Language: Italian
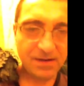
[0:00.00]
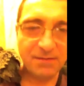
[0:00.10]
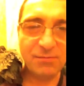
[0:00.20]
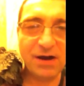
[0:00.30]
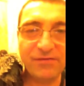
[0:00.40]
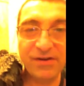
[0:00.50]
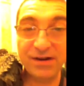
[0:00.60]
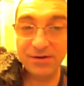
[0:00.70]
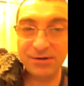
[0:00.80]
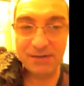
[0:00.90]
Ma ha
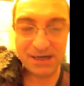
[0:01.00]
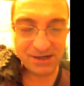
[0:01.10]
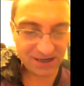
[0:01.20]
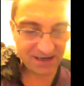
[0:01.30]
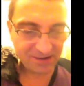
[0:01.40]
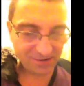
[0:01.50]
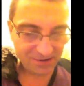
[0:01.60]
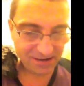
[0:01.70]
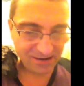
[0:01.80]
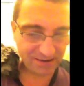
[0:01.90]
finito di mangiare, ho
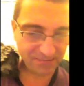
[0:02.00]
dato la